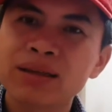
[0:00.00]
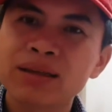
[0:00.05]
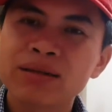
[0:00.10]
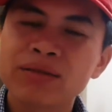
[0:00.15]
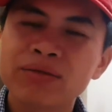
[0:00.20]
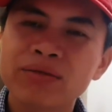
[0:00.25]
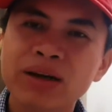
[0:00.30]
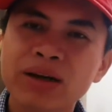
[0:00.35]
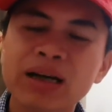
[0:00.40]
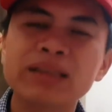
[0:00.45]

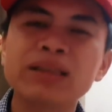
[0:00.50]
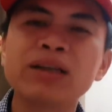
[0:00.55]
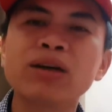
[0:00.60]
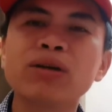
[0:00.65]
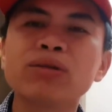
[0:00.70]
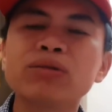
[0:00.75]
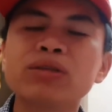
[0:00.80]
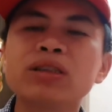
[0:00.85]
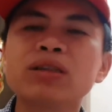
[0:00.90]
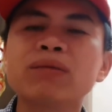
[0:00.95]
và
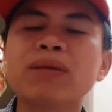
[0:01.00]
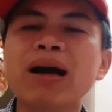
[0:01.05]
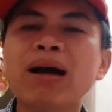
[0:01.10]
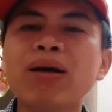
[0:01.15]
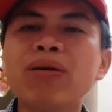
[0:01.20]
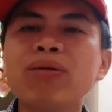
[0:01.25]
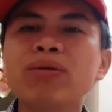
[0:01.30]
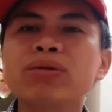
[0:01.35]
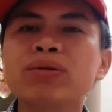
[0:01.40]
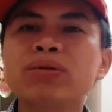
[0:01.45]
nhiều dự
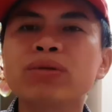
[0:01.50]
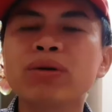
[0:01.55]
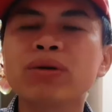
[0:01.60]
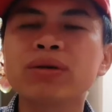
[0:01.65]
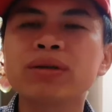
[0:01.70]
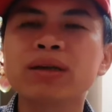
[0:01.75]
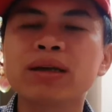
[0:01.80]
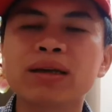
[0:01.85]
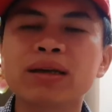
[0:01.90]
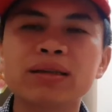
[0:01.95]
báo của chúng
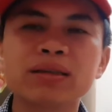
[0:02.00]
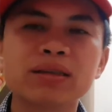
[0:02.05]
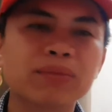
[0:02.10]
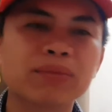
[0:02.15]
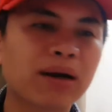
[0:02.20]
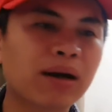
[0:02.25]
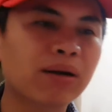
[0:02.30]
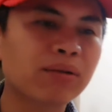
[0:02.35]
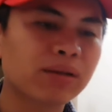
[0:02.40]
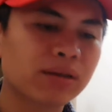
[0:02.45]
tôi rằng là dự
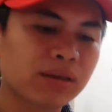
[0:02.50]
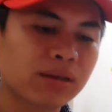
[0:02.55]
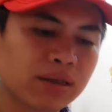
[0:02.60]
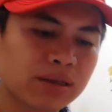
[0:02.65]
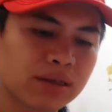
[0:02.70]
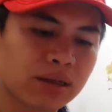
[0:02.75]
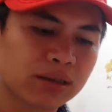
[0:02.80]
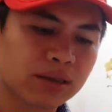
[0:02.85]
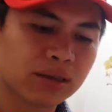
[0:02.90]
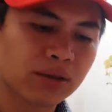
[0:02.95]
báo thì thị
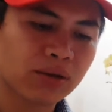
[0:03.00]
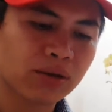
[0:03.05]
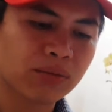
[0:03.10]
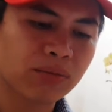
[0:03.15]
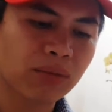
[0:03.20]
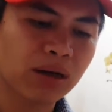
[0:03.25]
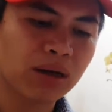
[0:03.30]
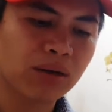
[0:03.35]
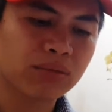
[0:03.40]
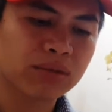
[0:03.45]
trường
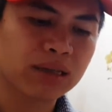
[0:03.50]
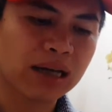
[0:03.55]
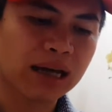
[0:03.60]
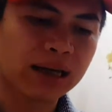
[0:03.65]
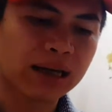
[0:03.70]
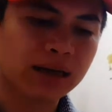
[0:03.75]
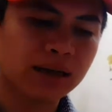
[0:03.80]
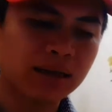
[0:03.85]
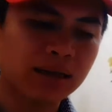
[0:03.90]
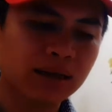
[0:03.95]
chứng bất động
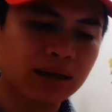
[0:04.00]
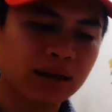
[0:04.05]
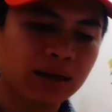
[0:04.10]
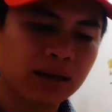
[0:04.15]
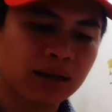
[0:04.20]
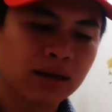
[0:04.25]
sản ờ,